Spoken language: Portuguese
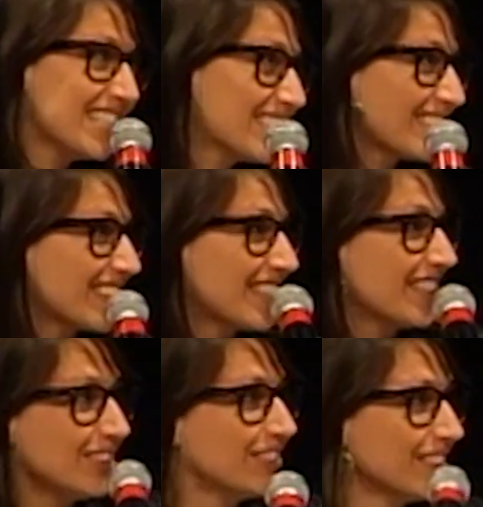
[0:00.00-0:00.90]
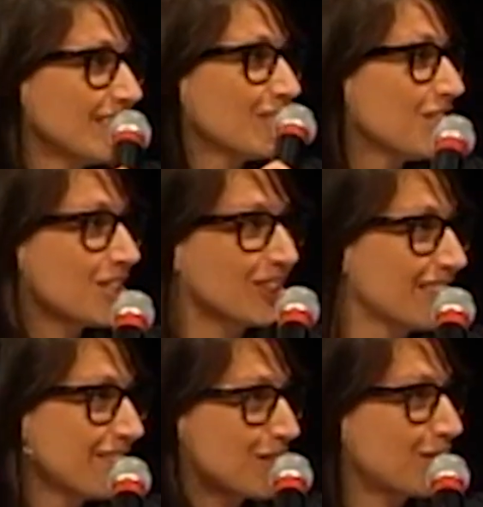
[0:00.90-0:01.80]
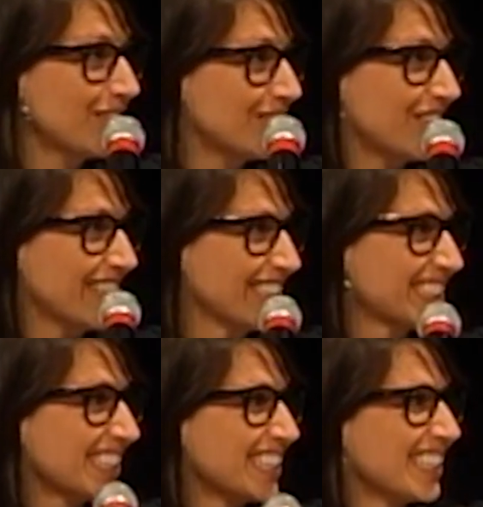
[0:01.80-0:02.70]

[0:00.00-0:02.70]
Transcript: isso, aquilo, e o dia só tem 24 horas.